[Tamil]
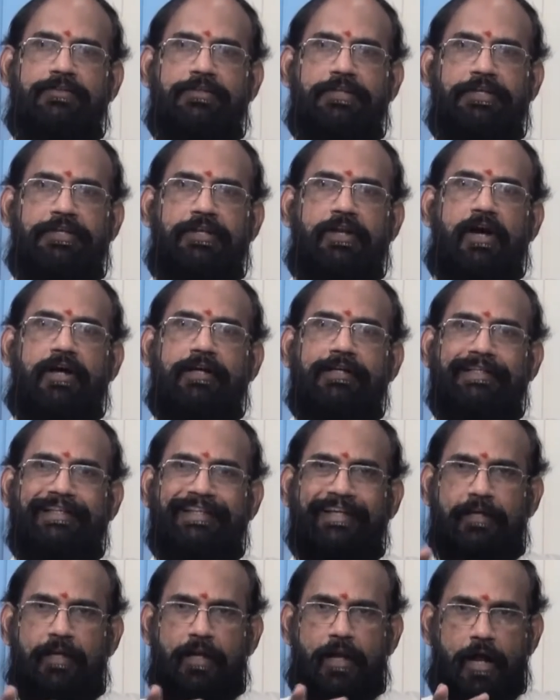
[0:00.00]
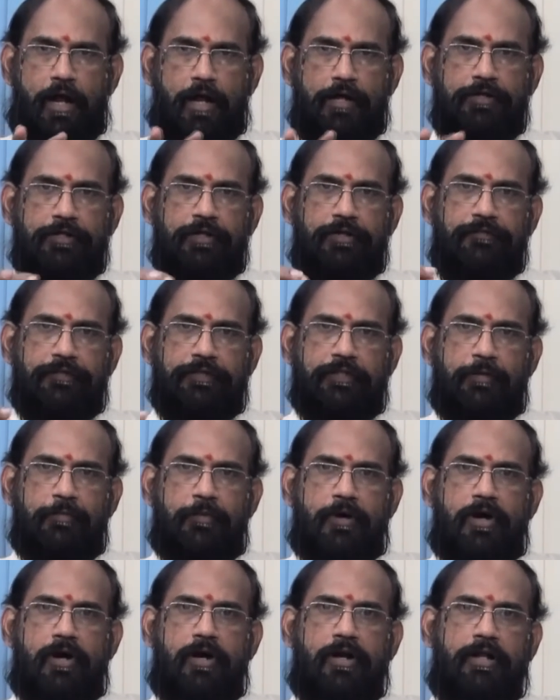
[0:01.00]
தீட்டா இந்த நான்கு
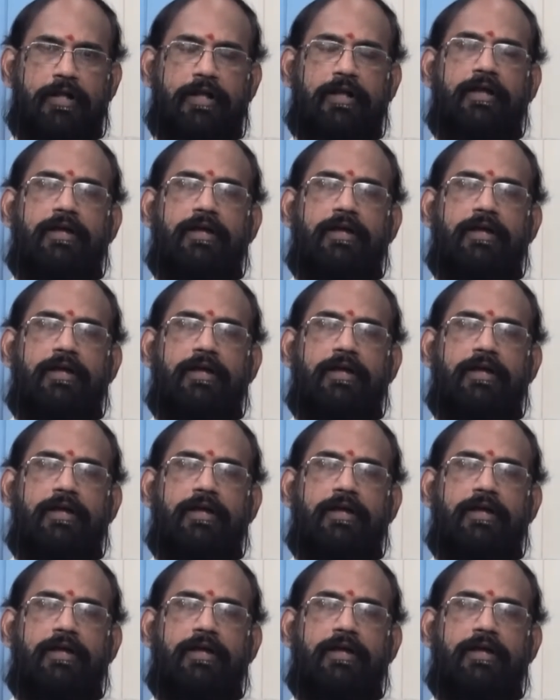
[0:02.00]
விதமான